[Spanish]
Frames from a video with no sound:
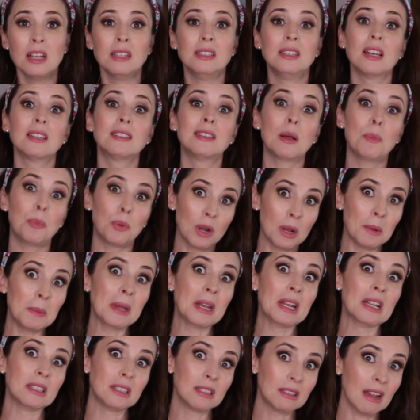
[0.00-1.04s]
Ya sea por el
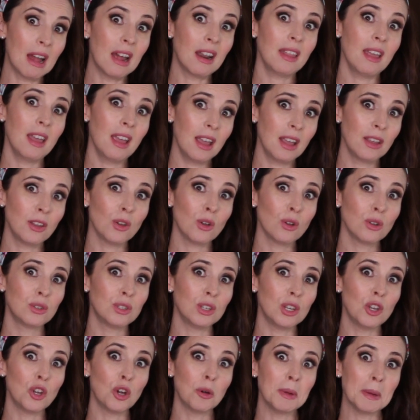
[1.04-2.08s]
bienestar de ellos
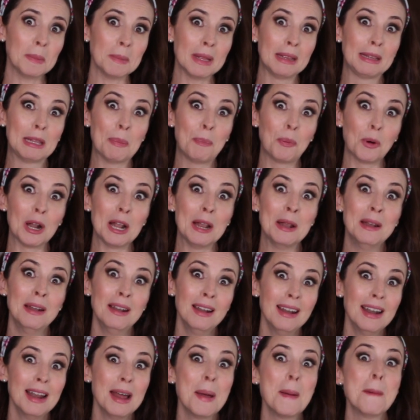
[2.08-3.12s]
y obviamente por el
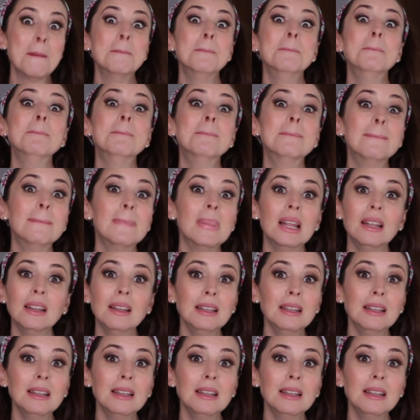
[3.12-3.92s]
mm,